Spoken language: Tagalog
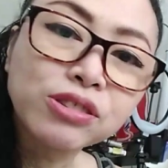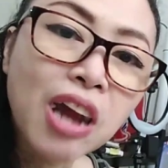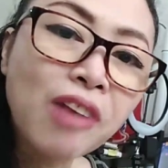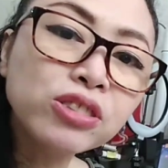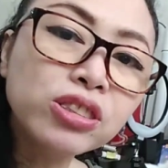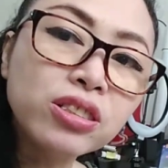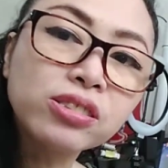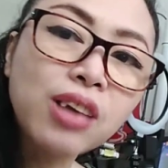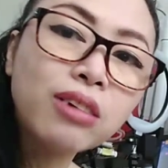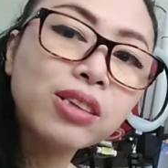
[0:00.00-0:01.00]
Crunchy.
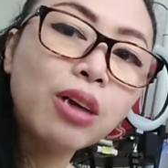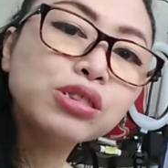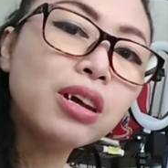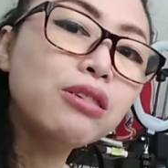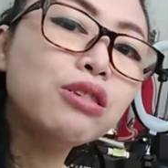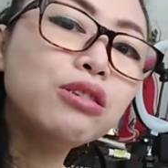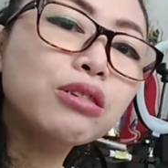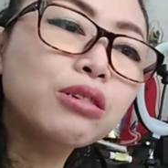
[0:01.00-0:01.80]
Shout out sa lolo